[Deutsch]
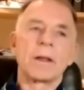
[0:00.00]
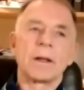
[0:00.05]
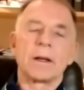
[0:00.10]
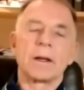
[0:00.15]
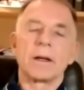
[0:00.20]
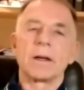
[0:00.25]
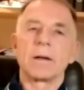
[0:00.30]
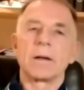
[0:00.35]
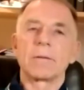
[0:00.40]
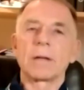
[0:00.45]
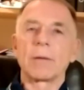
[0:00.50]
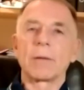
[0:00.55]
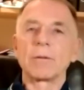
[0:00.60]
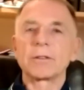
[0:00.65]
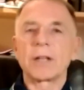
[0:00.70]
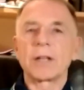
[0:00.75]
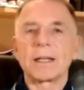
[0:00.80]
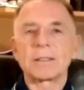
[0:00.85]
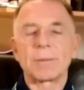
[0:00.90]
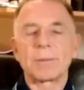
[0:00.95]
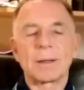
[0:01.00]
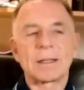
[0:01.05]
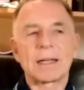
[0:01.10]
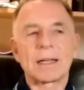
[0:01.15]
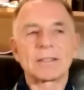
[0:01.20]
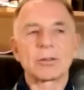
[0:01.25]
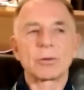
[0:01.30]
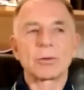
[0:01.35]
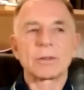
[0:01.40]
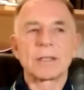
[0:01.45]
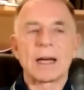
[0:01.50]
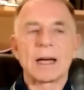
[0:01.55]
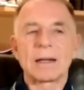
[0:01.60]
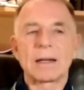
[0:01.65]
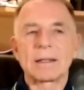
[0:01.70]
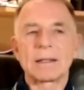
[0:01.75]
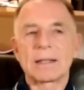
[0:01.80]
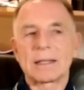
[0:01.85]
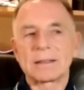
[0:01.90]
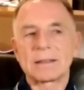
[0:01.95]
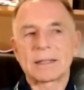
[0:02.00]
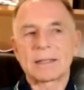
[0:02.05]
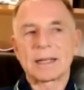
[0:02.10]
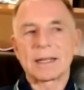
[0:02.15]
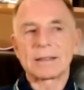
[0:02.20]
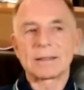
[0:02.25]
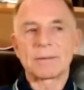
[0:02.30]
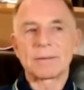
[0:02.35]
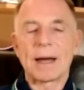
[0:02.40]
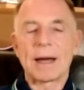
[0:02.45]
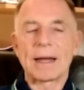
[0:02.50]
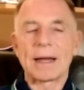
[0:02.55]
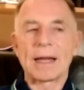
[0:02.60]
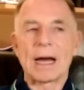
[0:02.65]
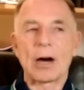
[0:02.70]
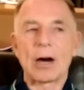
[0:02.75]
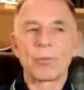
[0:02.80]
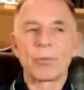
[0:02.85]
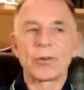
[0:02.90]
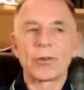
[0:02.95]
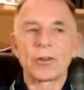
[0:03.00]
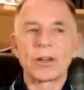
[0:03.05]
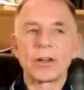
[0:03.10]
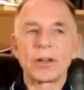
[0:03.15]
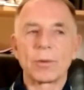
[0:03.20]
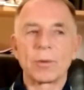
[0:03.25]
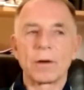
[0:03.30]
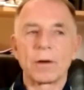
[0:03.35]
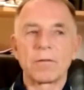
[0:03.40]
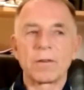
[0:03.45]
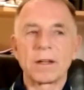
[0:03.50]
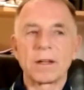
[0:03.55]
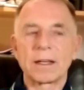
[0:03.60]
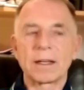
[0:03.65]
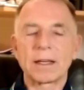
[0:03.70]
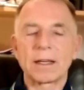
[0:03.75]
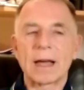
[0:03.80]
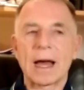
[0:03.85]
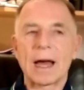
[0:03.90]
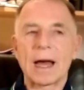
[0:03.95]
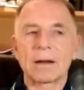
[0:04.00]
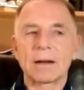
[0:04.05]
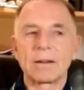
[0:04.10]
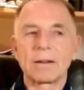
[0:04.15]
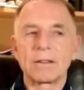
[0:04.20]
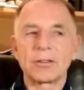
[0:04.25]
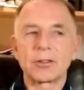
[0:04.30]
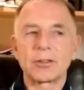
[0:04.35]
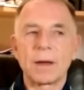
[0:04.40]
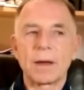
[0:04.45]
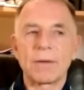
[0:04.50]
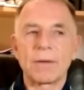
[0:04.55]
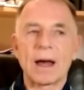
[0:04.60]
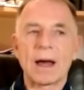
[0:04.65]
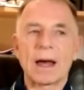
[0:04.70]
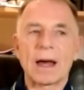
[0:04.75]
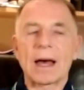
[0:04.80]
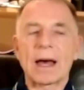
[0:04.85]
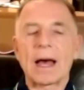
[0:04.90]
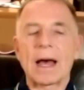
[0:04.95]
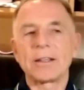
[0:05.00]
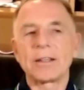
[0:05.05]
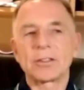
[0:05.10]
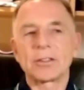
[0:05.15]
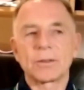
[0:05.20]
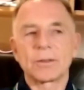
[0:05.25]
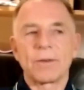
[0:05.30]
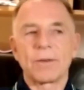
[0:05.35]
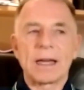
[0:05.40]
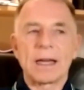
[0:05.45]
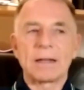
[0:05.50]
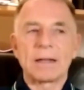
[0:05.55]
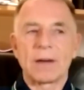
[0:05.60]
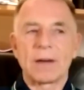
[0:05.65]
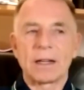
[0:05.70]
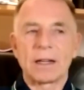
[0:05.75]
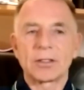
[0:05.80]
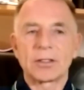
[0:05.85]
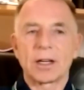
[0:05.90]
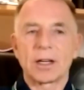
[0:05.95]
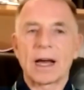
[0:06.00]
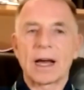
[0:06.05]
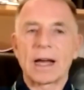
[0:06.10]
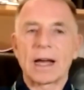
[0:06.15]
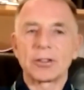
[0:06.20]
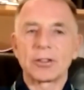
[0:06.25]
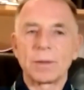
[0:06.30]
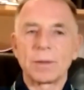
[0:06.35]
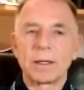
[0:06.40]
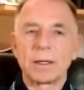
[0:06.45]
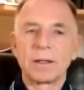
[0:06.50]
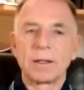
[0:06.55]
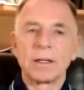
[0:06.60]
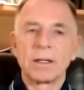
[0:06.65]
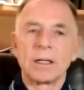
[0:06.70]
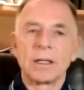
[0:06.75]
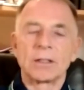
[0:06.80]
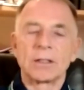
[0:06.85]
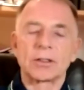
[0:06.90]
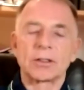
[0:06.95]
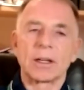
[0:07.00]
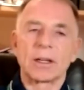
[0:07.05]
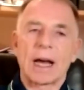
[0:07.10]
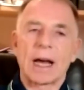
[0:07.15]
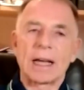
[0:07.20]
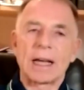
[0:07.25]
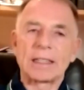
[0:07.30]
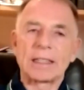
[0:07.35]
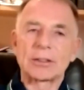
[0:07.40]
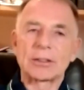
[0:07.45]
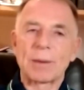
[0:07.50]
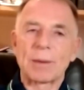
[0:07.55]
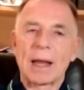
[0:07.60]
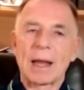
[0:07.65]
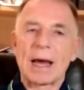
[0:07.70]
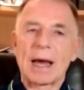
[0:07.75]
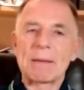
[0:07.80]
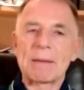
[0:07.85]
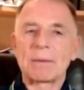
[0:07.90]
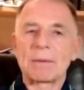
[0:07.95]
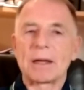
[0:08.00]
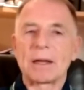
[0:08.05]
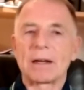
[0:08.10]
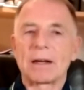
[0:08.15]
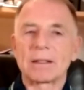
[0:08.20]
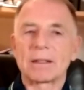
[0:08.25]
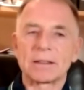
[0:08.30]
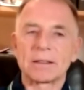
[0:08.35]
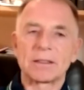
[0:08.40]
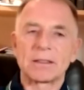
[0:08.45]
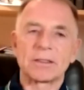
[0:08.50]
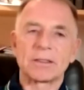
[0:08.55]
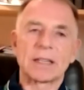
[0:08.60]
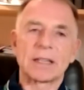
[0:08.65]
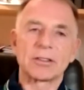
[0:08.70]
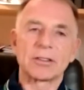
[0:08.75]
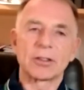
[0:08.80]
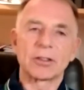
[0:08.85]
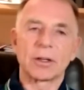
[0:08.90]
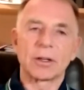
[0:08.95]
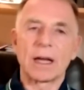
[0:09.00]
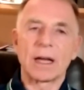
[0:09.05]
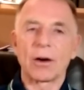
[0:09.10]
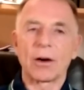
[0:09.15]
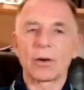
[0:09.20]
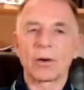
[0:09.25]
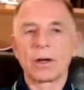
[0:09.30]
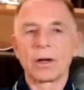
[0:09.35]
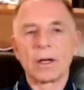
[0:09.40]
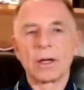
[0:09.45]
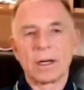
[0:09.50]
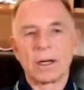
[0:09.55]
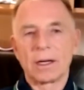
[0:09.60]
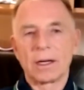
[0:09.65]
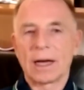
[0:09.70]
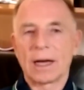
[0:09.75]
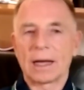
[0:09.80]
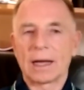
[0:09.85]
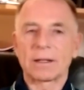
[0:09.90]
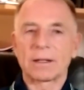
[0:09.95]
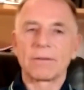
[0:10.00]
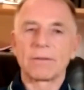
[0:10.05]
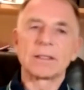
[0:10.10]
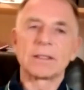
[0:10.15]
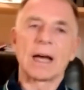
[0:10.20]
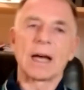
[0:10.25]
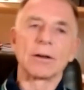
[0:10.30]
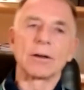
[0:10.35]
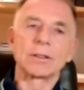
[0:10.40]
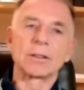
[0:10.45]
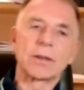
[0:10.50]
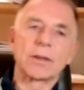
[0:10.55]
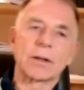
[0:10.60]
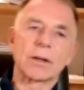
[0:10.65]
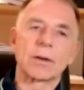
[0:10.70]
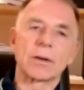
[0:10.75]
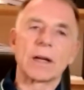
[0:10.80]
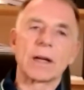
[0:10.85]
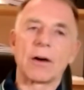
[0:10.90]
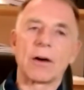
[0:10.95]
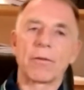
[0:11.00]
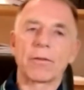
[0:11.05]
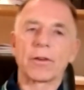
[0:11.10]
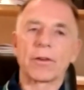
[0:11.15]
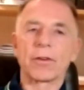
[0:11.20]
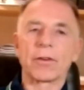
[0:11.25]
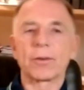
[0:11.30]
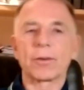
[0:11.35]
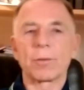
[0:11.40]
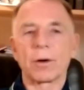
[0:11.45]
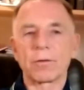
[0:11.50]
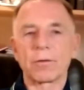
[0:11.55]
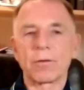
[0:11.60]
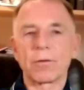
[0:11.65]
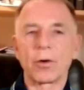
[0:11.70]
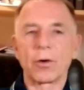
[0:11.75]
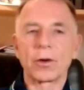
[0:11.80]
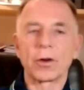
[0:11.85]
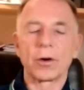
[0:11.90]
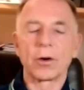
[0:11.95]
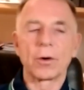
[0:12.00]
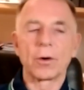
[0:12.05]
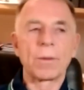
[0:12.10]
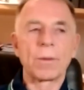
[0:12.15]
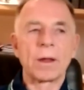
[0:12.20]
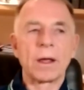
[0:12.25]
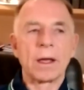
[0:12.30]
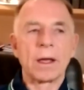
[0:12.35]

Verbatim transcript: äh, da muss ich erstmal dazu sagen, dass jetzt mein Hauptziel über viele Jahre nicht mehr war, reich zu werden, weil ich ja reich bin, sondern reich zu bleiben. Ja, Und das ist dann schon auch, äh, hat gewisse Auswirkungen auf das Portfolio.